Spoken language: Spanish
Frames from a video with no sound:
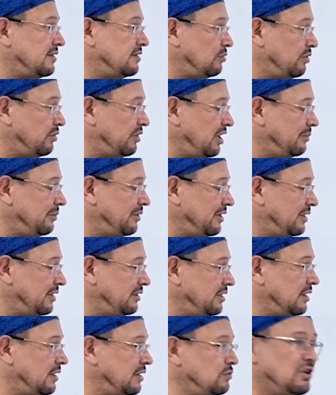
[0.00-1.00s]
la cirugía
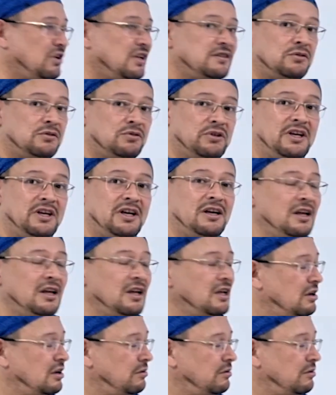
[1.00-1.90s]
bariátrica es una cirugía